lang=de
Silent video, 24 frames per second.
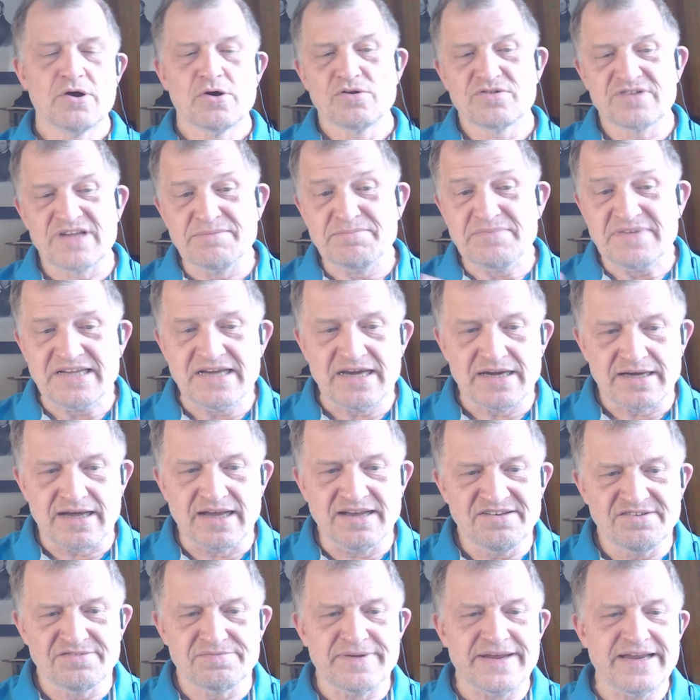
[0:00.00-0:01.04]
Es gibt hier
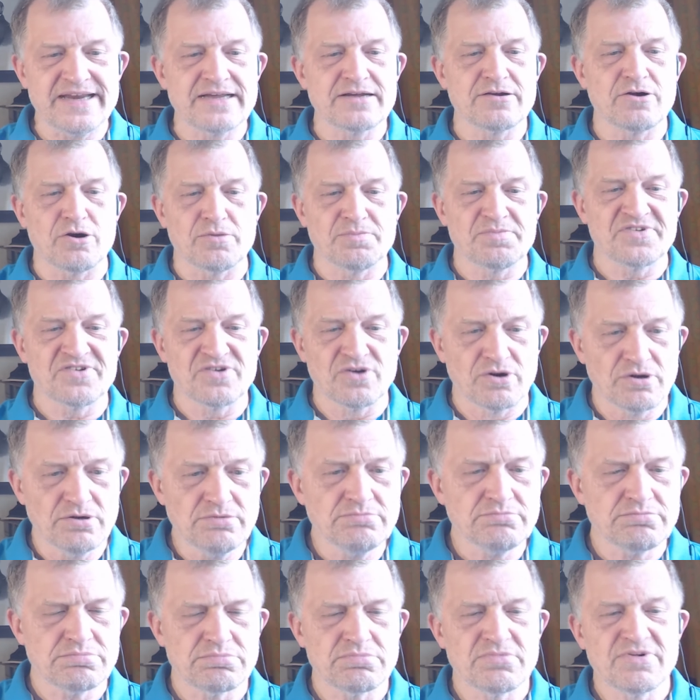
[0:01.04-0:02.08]
ganz wenige
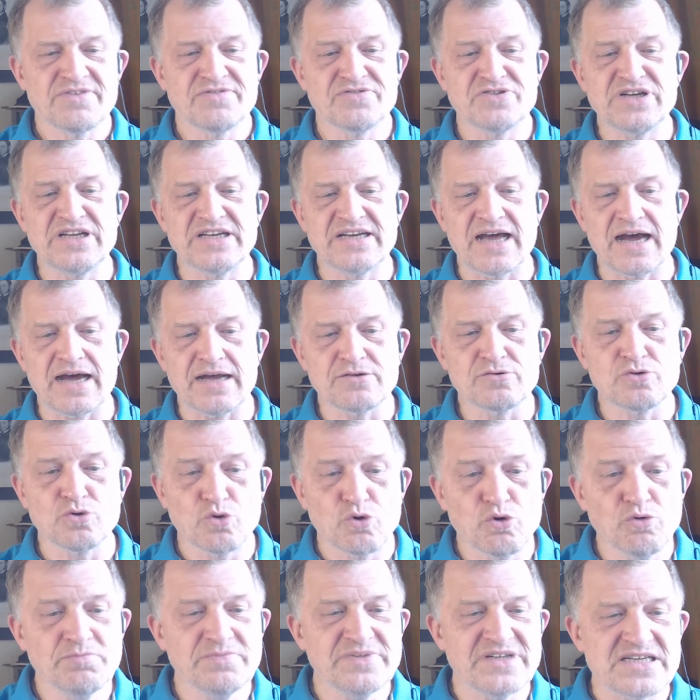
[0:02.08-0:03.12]
Optionen für die NATO,
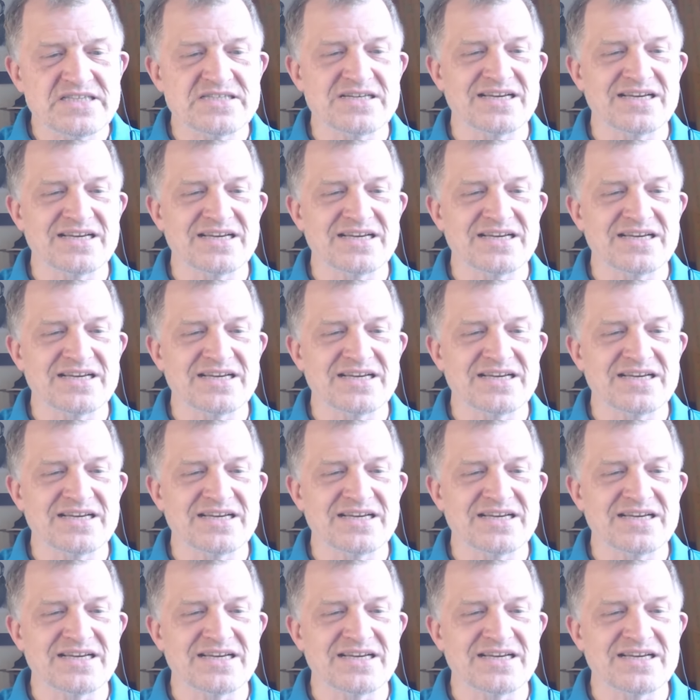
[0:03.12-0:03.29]
um diesen